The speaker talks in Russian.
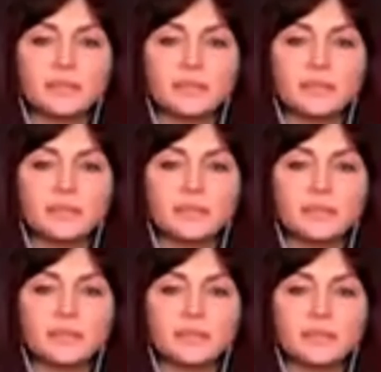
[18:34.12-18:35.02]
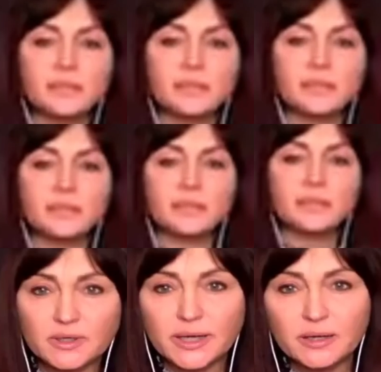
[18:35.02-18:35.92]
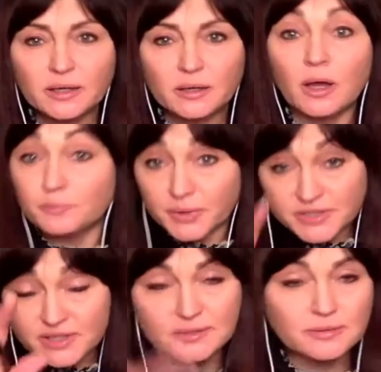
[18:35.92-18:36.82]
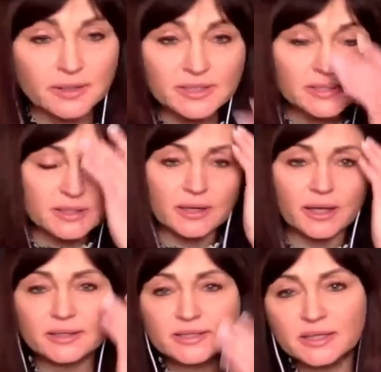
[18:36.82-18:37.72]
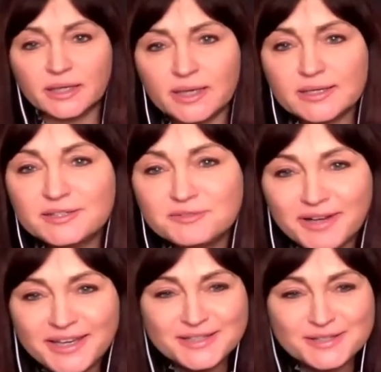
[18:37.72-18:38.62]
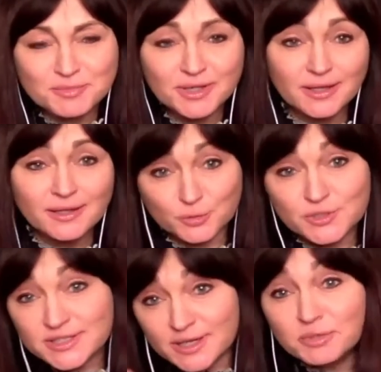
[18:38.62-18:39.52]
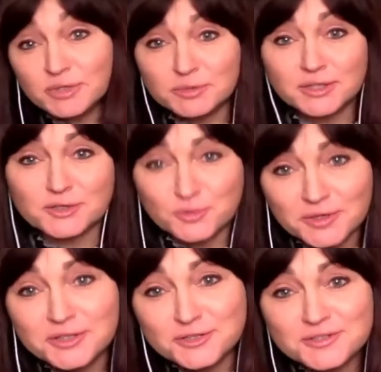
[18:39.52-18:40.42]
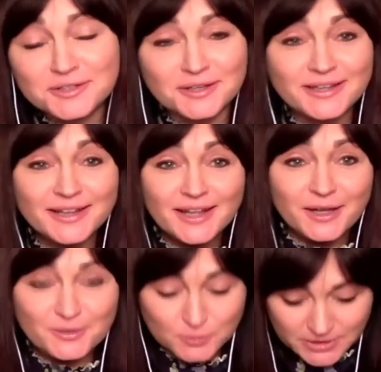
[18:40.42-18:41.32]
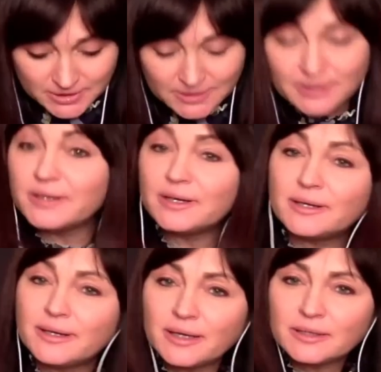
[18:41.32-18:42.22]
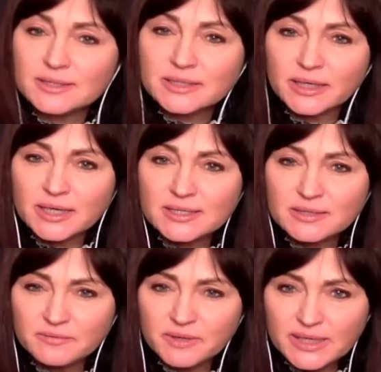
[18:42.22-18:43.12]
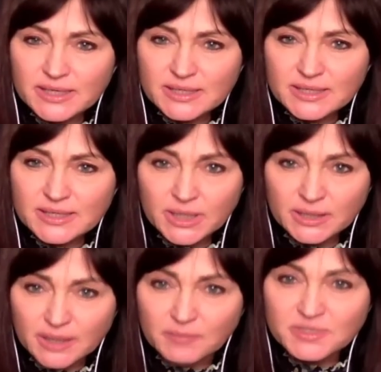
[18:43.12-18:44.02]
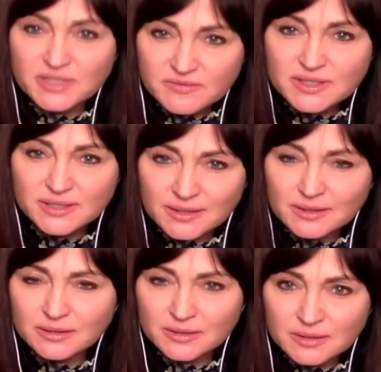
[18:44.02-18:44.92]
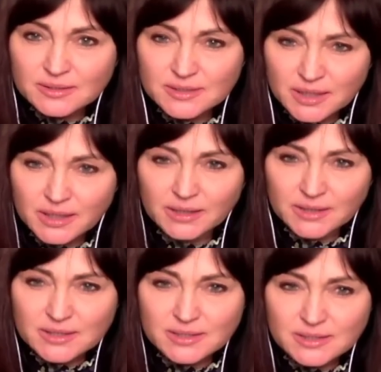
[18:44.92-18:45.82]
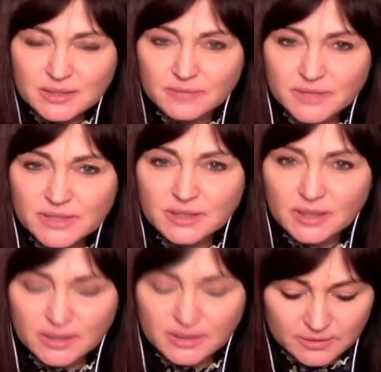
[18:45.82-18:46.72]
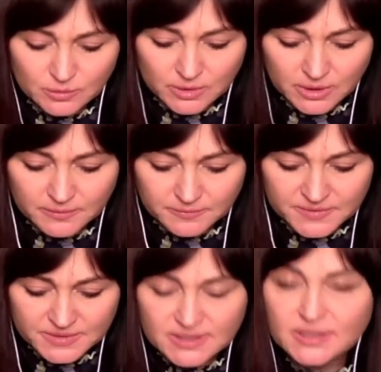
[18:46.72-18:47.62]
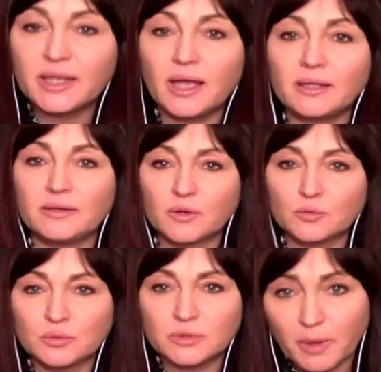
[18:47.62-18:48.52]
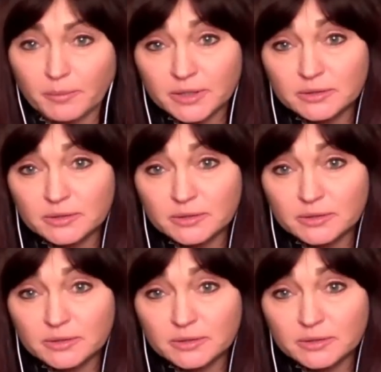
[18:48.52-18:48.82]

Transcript: от Тбилиси – это сим... а, простите, российская. Это скорее символизм. Грузинская была бы хорошо, конечно, да. Вот э, э, это скорее символизм или там действительно э, стоят российские войска, которые в состоянии в Нет, стоят,